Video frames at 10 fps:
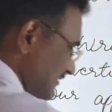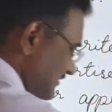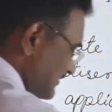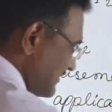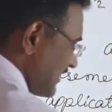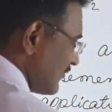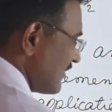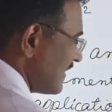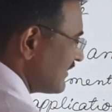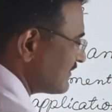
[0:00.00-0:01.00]
तिथि दिया
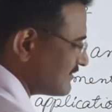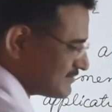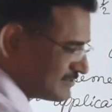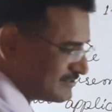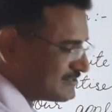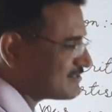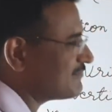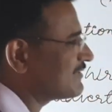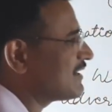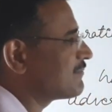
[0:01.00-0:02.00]
हुआ है किस तिथि से
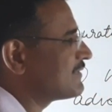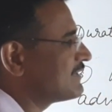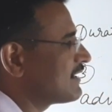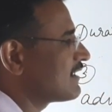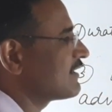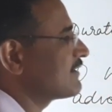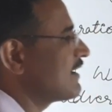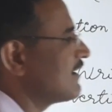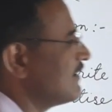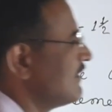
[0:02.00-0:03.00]
विज्ञापन निकाला
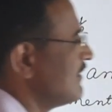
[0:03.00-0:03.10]
गया है